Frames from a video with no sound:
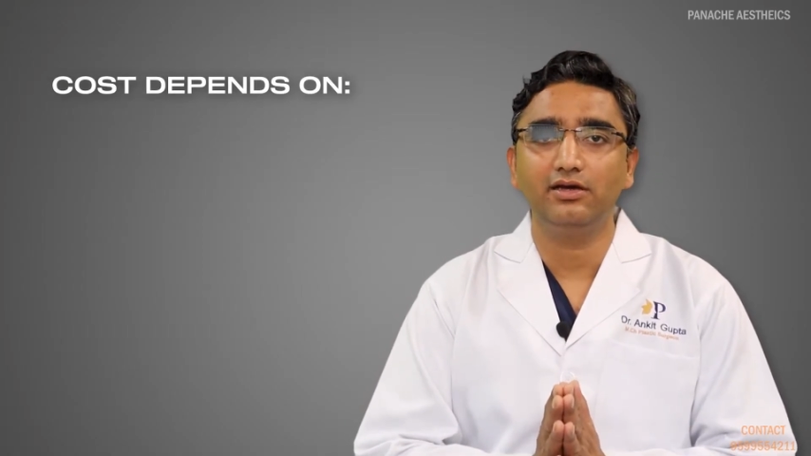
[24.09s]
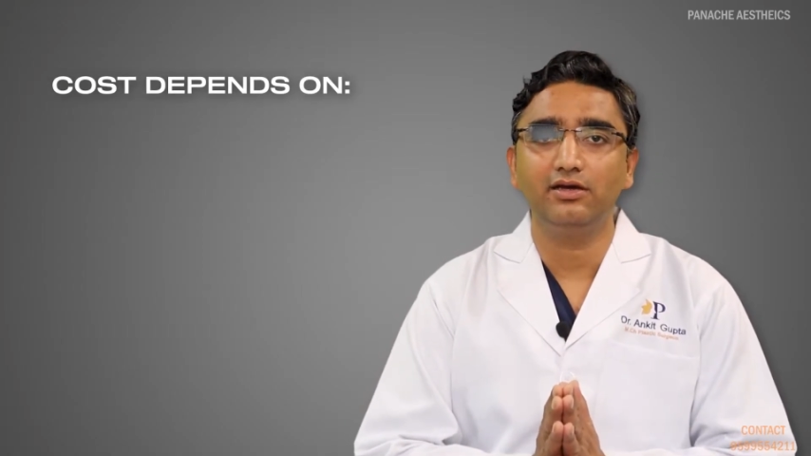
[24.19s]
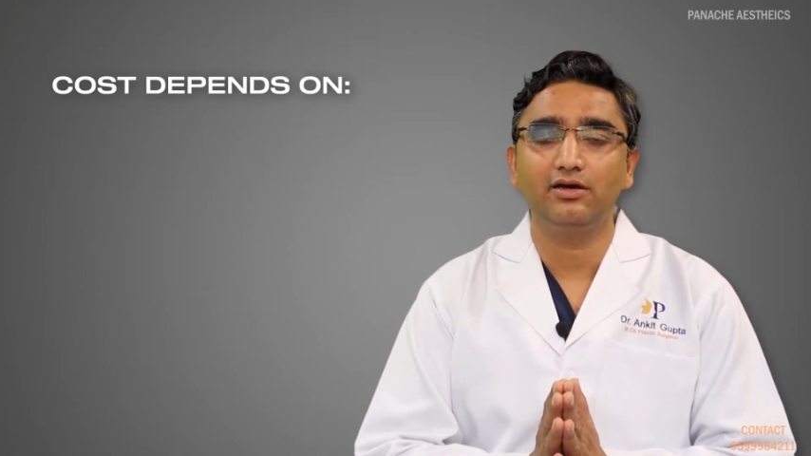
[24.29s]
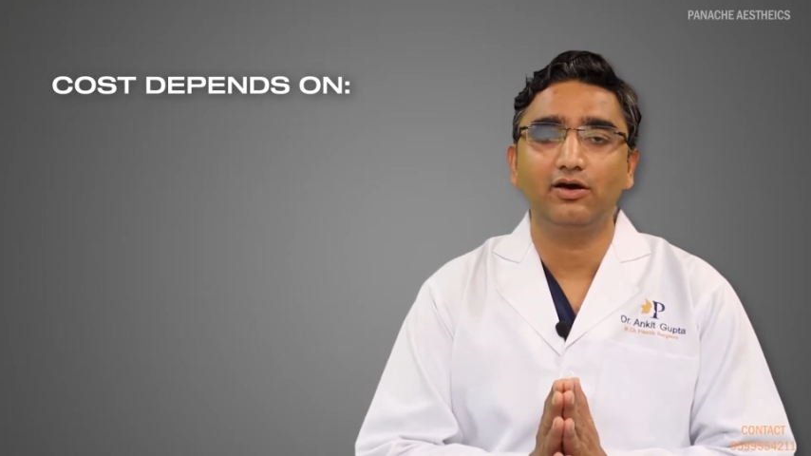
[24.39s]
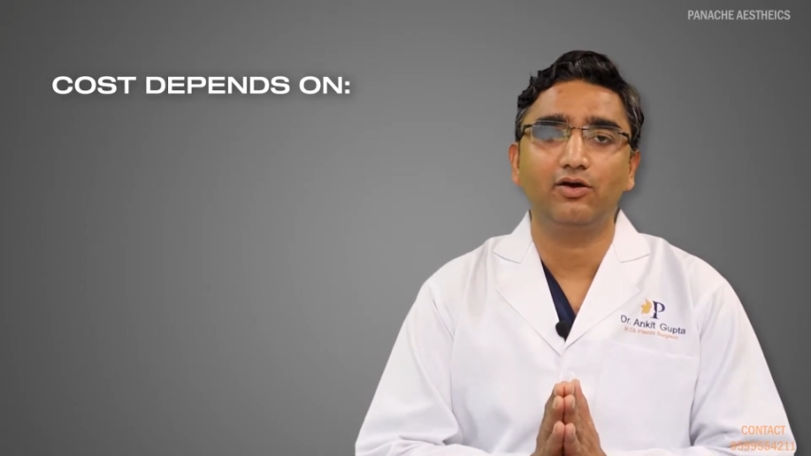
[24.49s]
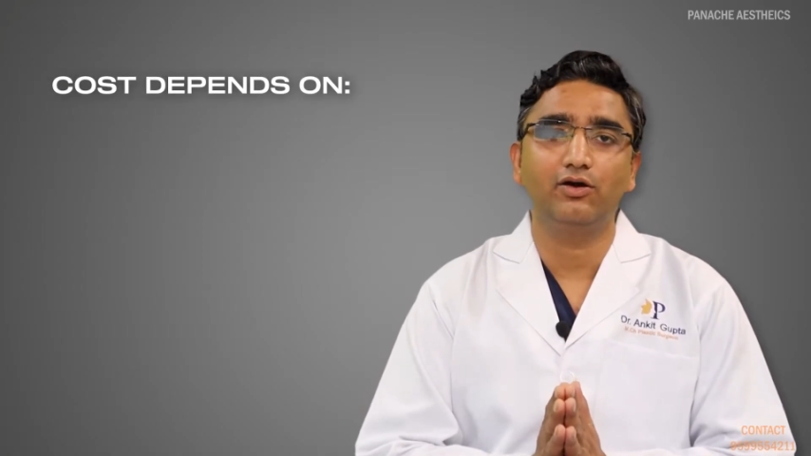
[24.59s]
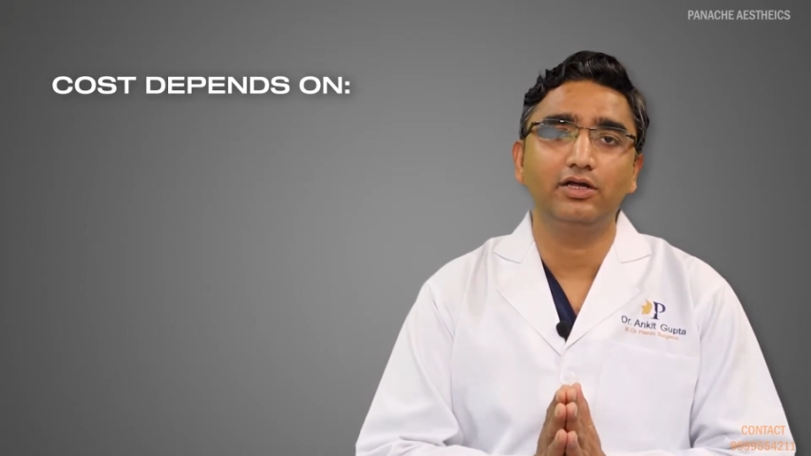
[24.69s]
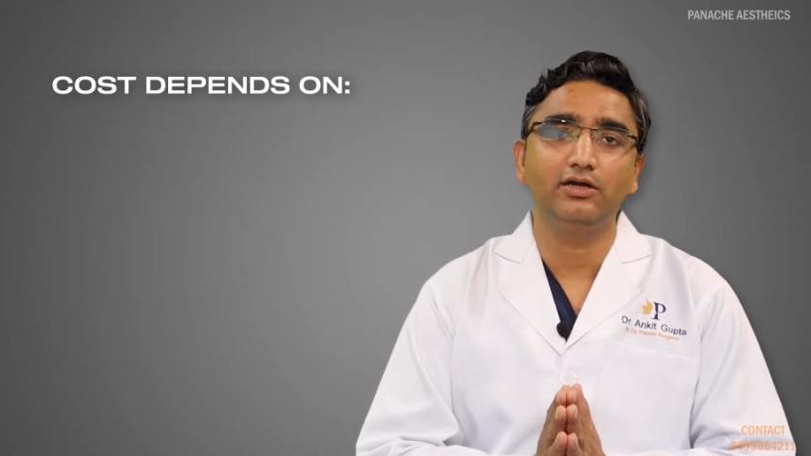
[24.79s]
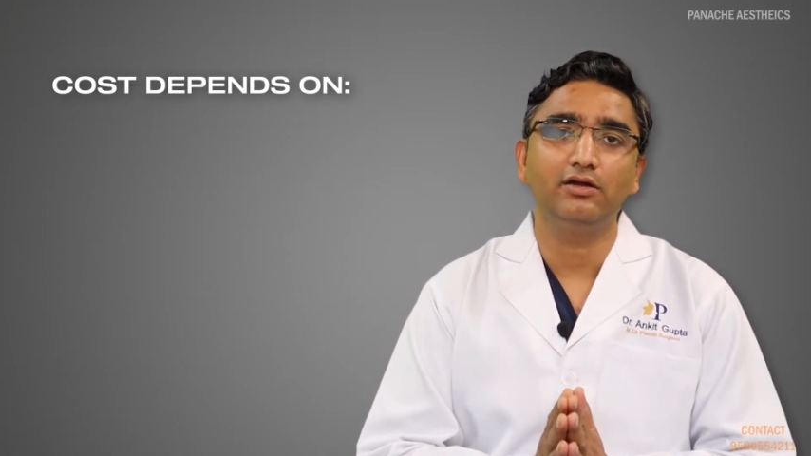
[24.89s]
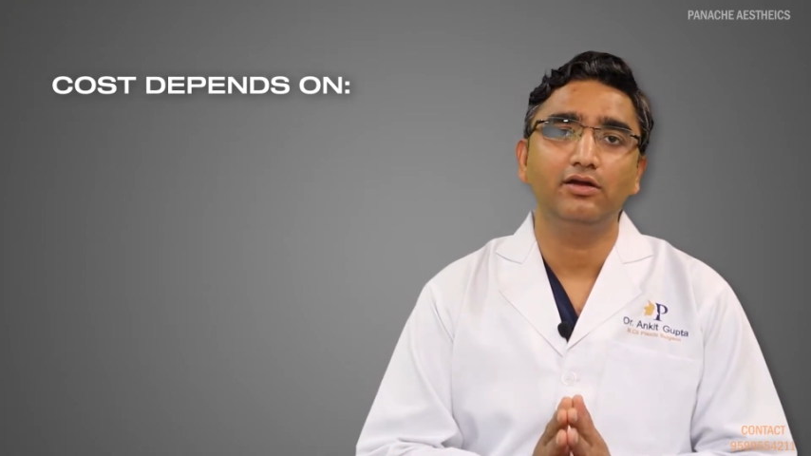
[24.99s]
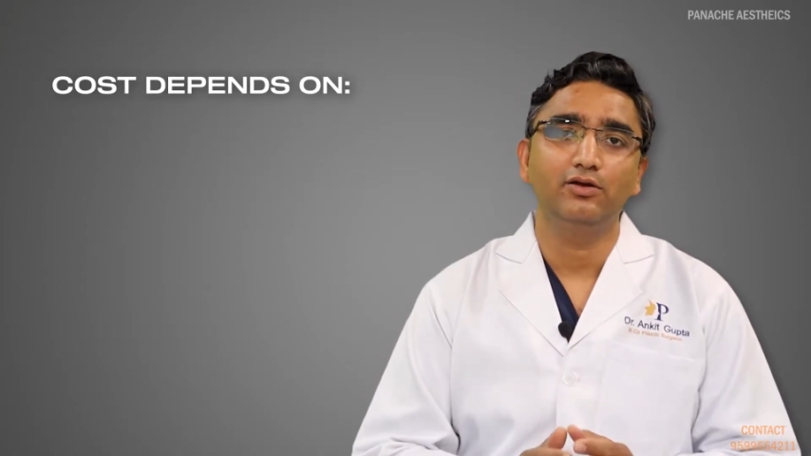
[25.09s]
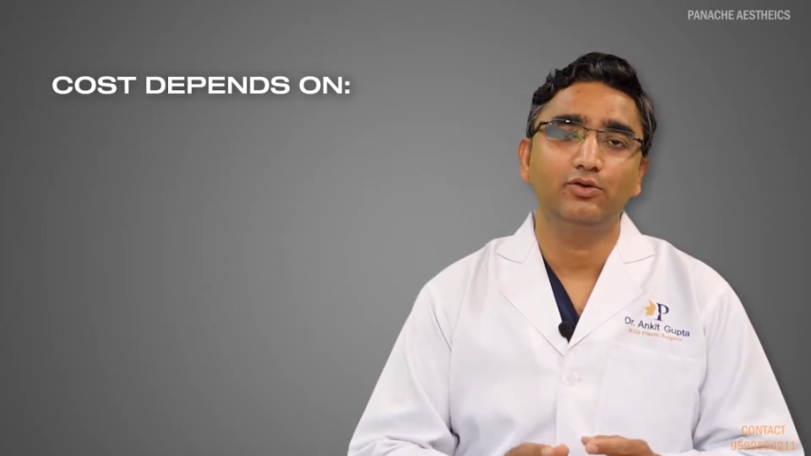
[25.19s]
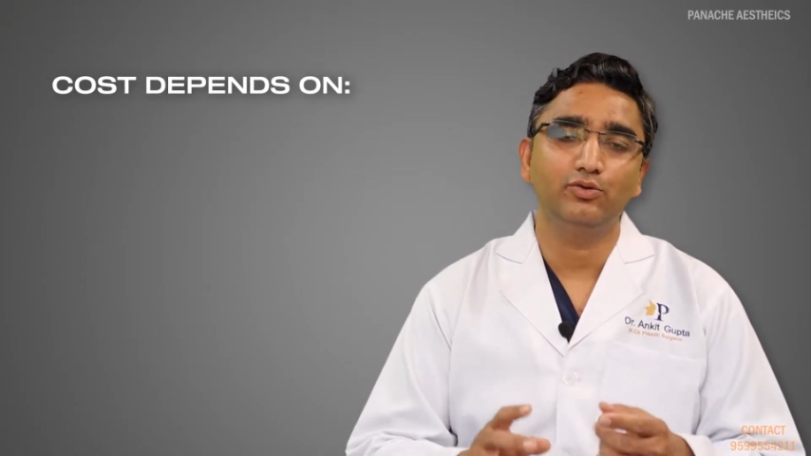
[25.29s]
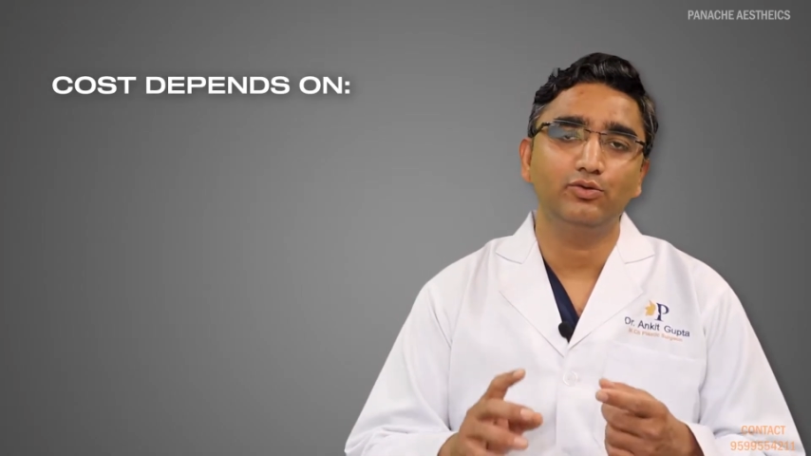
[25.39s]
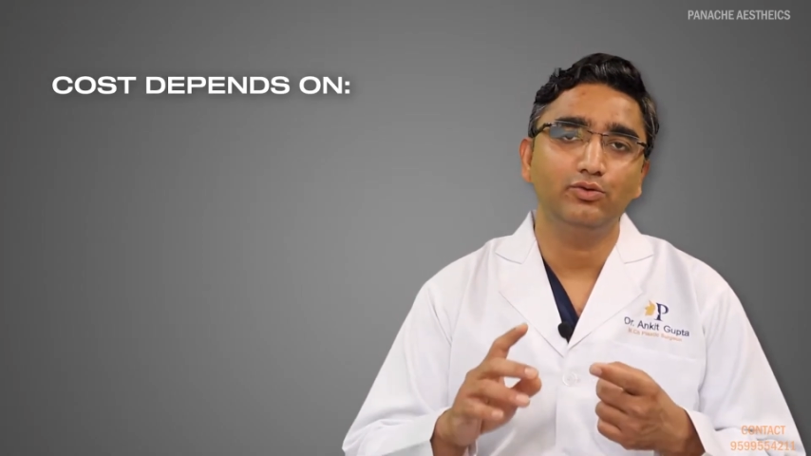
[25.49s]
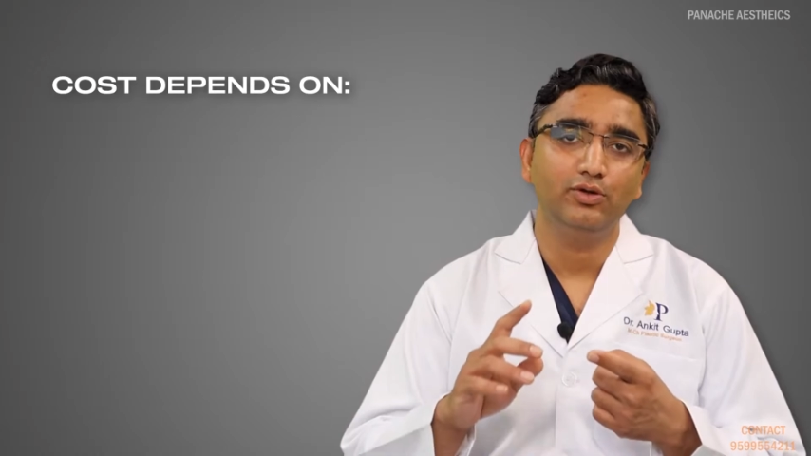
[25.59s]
है अकॉर्डिंग टू